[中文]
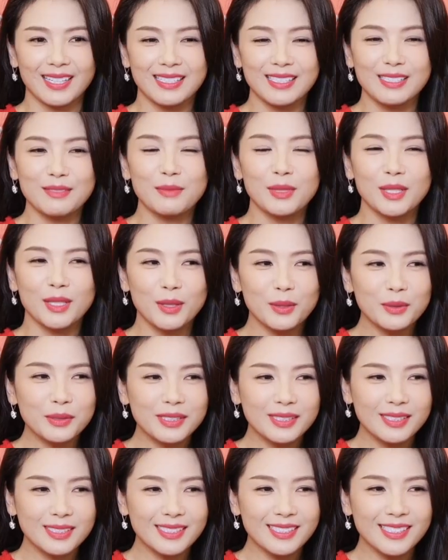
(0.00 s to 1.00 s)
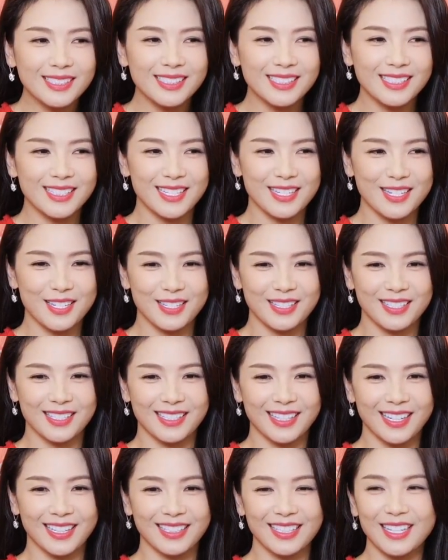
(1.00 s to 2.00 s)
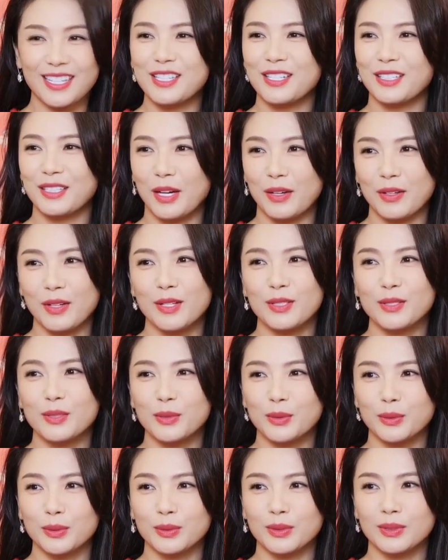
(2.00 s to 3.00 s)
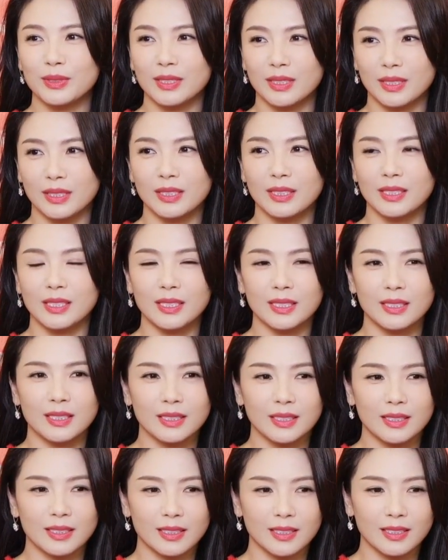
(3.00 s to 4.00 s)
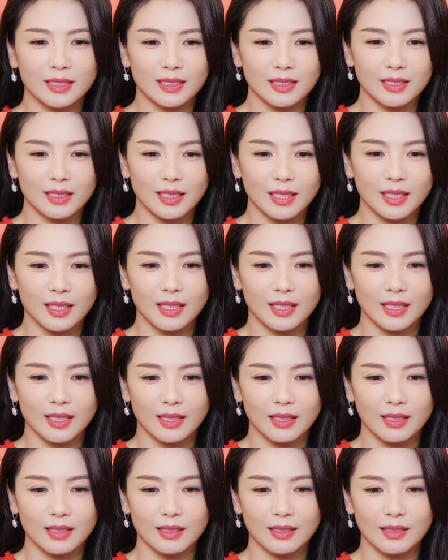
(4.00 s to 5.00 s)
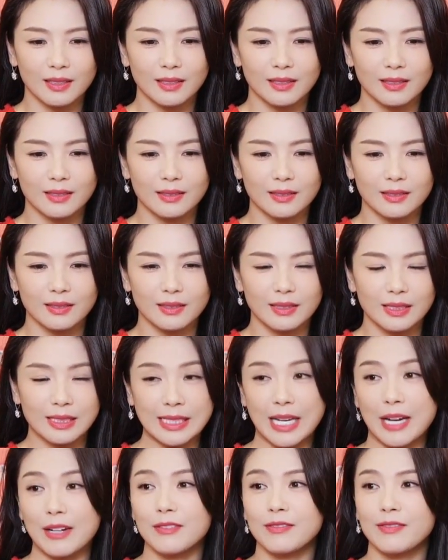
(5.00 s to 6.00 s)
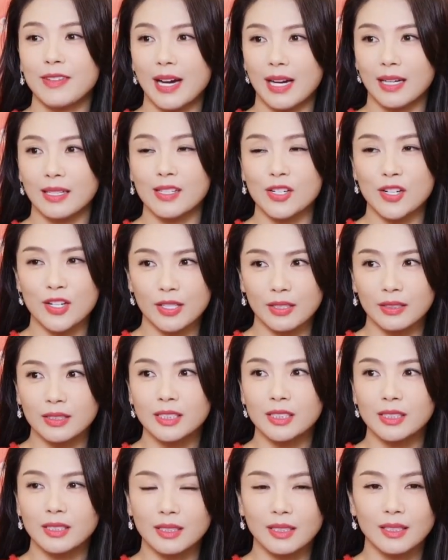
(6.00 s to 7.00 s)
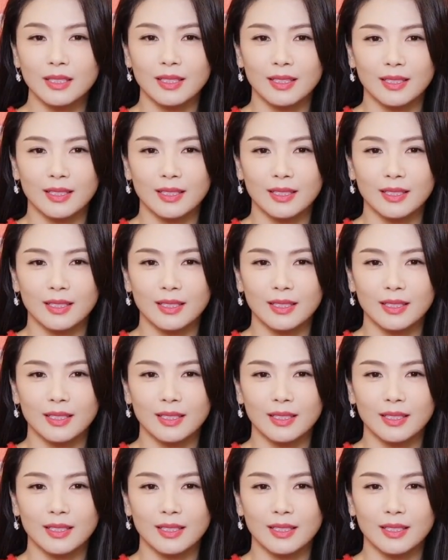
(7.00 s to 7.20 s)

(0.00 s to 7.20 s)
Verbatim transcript: 怎么构思的这件事情？那应该是导演组的一个呃。想法和设计，